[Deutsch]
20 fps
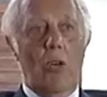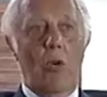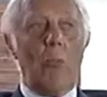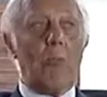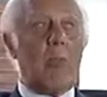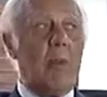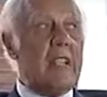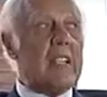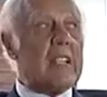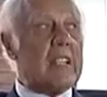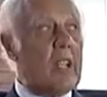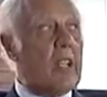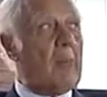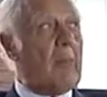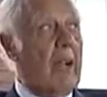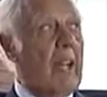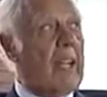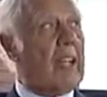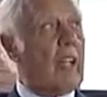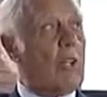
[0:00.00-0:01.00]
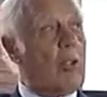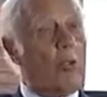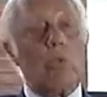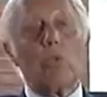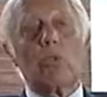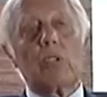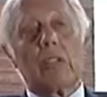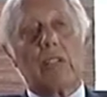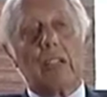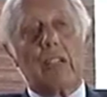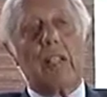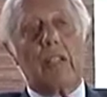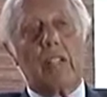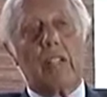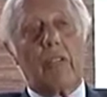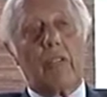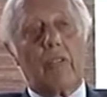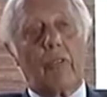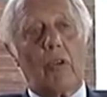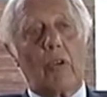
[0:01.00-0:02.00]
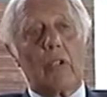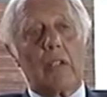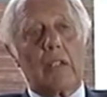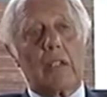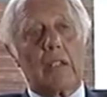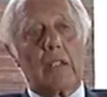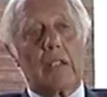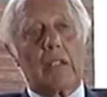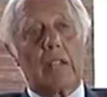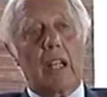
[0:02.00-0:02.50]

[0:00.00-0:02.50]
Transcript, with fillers: Und bin zu meinen Kunden hingefahren,